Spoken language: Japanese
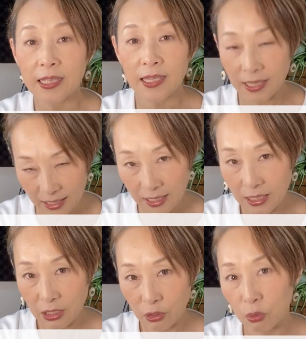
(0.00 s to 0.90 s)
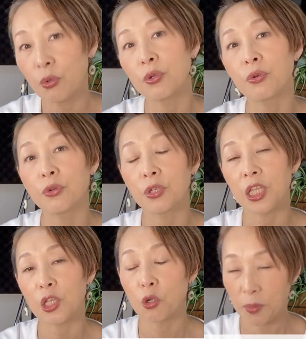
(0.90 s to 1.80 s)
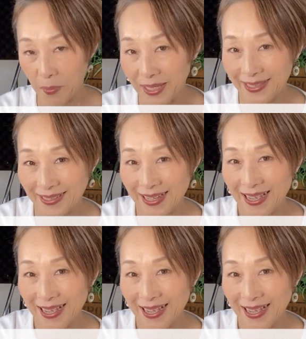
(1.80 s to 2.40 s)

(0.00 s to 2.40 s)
息というふうに読みます。